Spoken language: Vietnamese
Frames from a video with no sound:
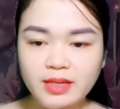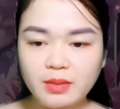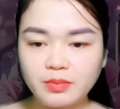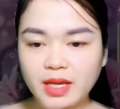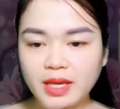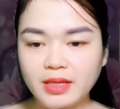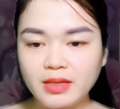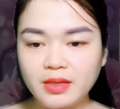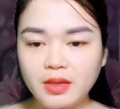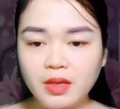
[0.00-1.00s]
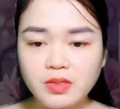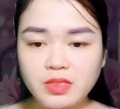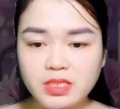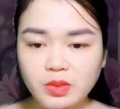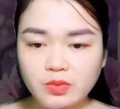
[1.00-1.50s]
Mình luôn nhớ lại xem
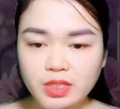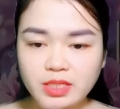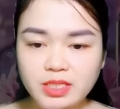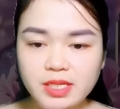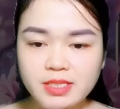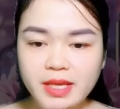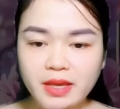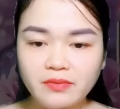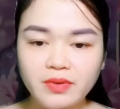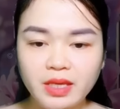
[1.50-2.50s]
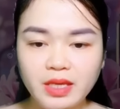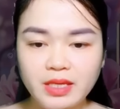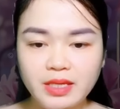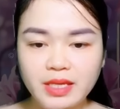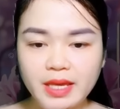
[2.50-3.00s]
mình thích cậu từ khi nào.
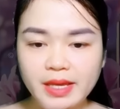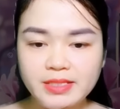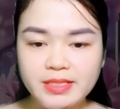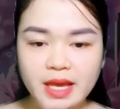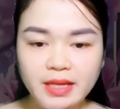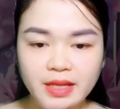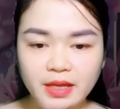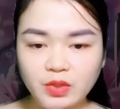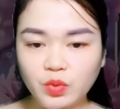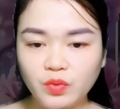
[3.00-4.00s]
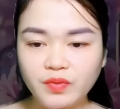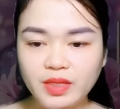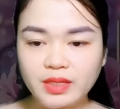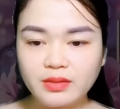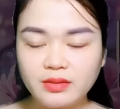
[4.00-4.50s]
Hy vọng có thể từ trong
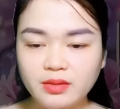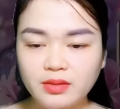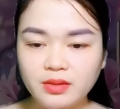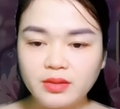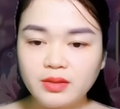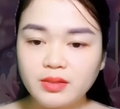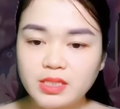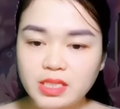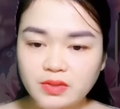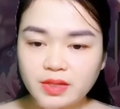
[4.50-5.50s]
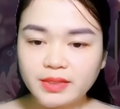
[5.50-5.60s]
ký ức tìm được lý do.